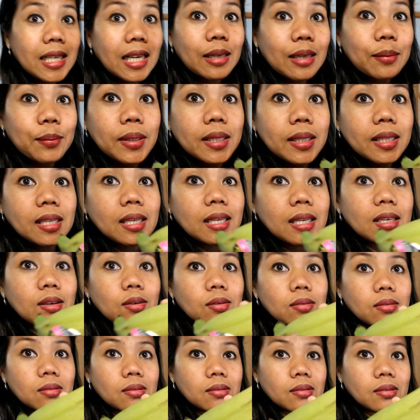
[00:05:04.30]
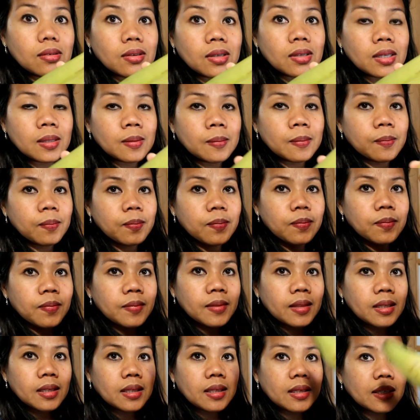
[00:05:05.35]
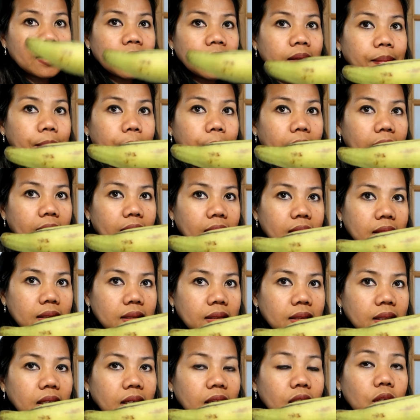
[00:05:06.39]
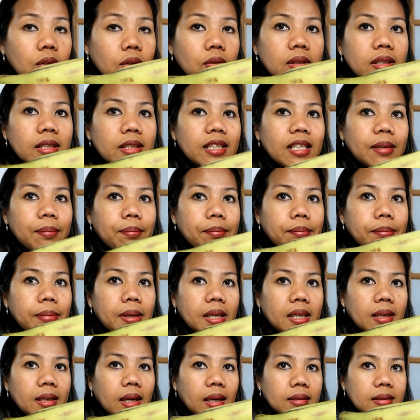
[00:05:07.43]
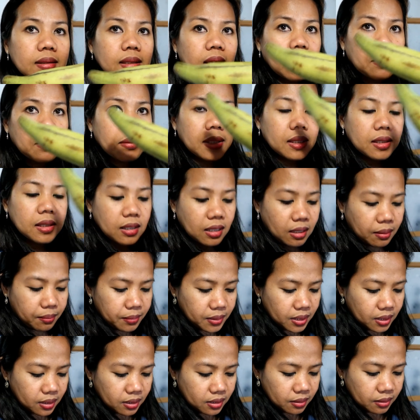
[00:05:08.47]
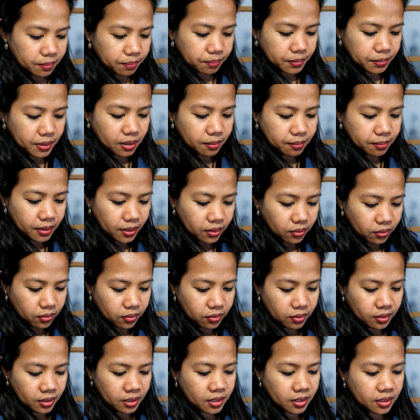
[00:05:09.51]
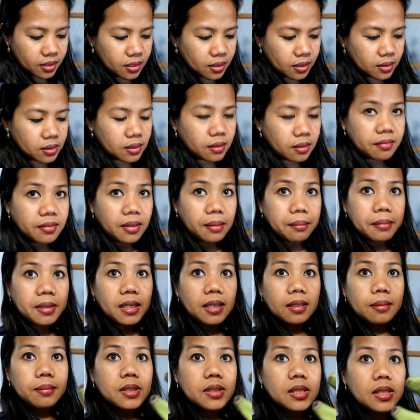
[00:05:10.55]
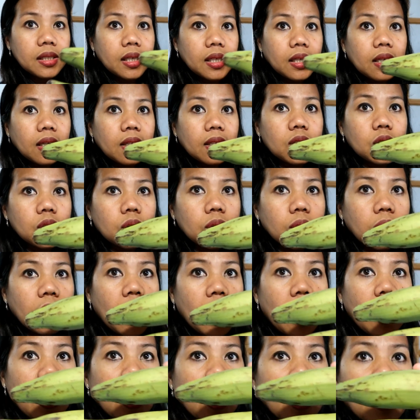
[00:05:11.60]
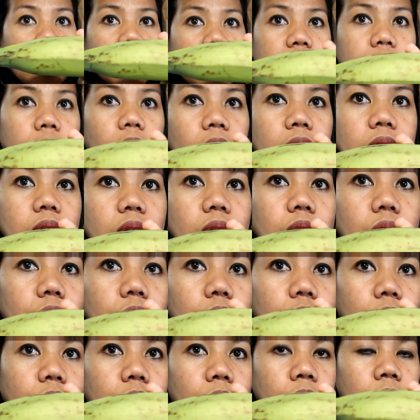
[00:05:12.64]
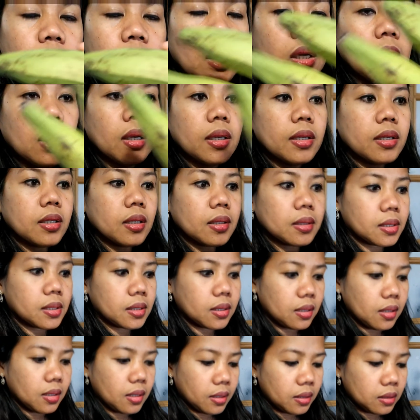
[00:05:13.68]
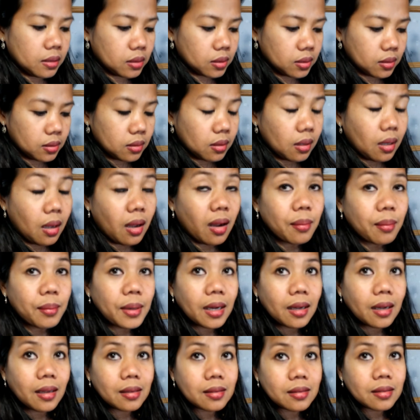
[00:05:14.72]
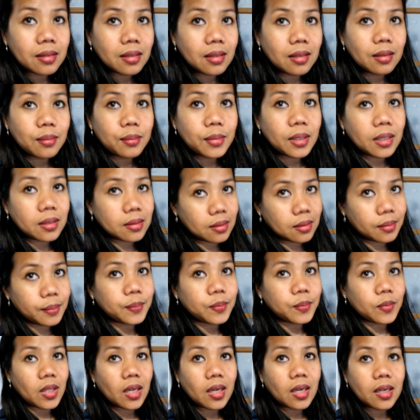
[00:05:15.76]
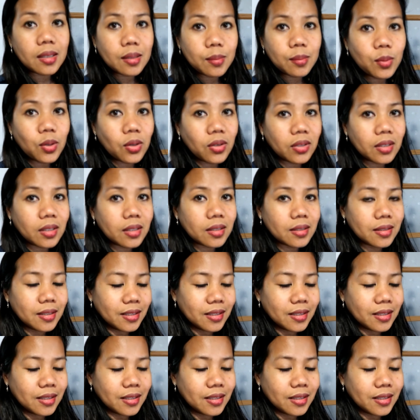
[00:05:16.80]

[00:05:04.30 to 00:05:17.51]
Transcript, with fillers: ang binili ko. Parang yung dipig ang tawag namin, dipig ba 'yon? Yes, if I'm not mistaken. So I bought two. Yes guys, ang mahal din but I bought it.